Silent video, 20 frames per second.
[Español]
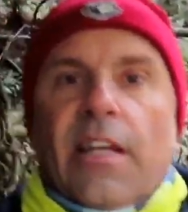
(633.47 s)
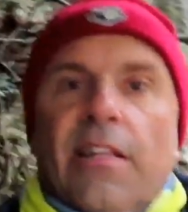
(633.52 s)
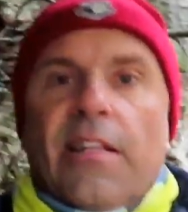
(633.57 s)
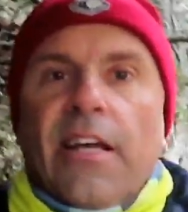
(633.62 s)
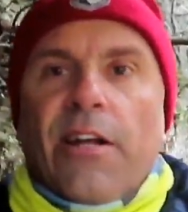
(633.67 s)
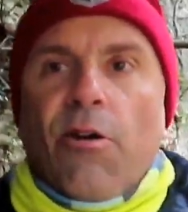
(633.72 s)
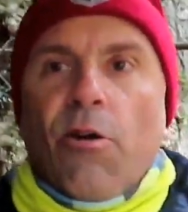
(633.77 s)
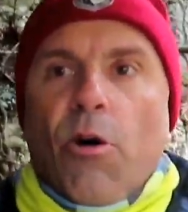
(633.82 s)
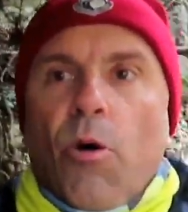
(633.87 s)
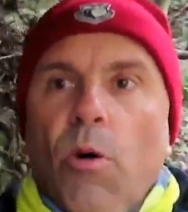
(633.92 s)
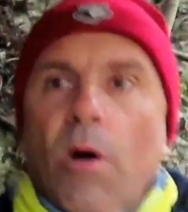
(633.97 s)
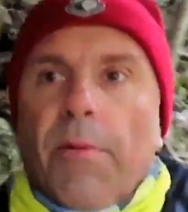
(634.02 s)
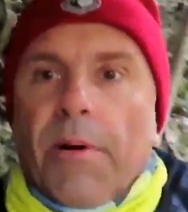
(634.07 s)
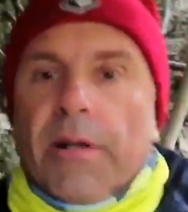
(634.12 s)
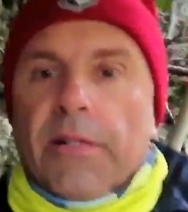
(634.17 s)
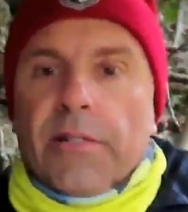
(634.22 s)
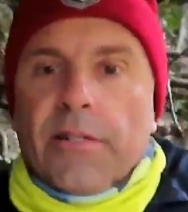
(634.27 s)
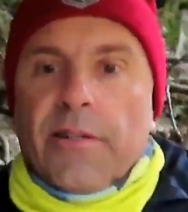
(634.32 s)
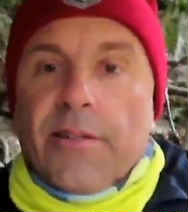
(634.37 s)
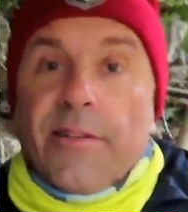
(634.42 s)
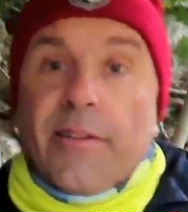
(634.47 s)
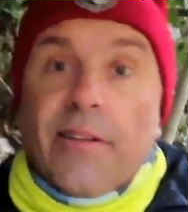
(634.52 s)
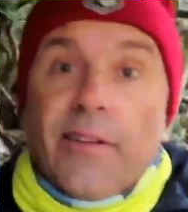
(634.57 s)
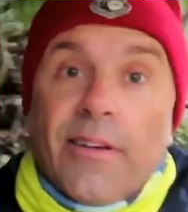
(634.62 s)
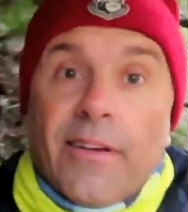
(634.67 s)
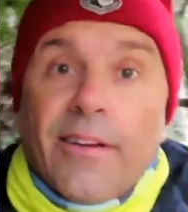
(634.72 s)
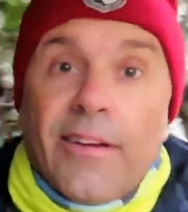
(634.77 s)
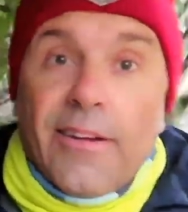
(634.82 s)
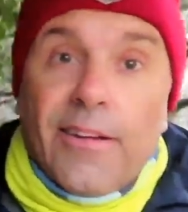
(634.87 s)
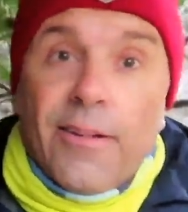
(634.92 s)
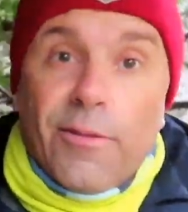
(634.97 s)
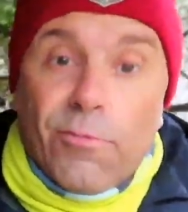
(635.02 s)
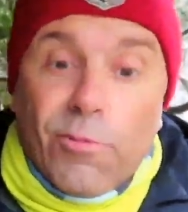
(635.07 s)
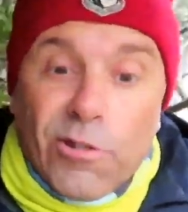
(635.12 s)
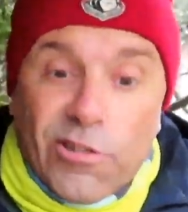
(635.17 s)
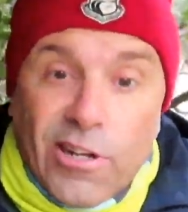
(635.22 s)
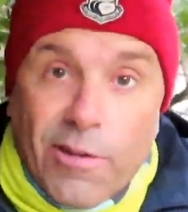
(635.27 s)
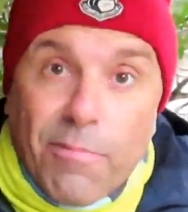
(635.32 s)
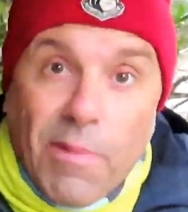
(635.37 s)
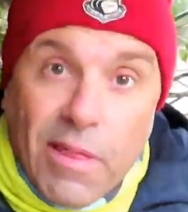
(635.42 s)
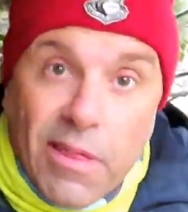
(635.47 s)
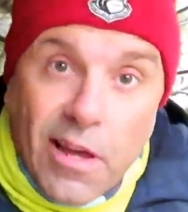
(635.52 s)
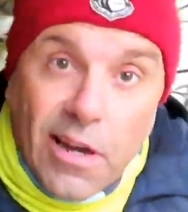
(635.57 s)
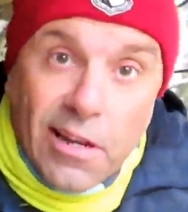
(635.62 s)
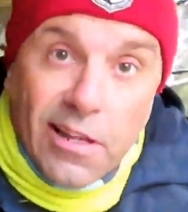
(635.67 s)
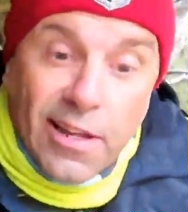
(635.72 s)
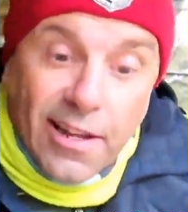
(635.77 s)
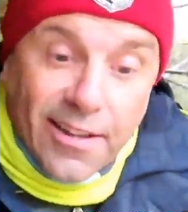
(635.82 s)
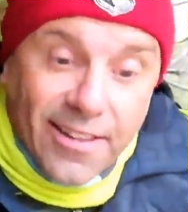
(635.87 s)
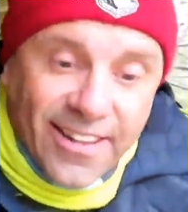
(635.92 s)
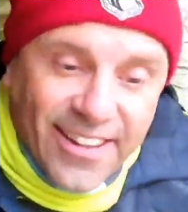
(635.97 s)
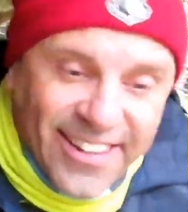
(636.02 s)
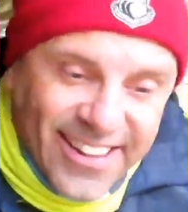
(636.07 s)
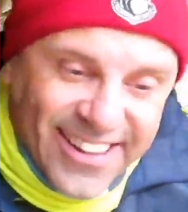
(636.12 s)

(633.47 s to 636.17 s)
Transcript: Sendero en cuevas. Nuestra especialidad.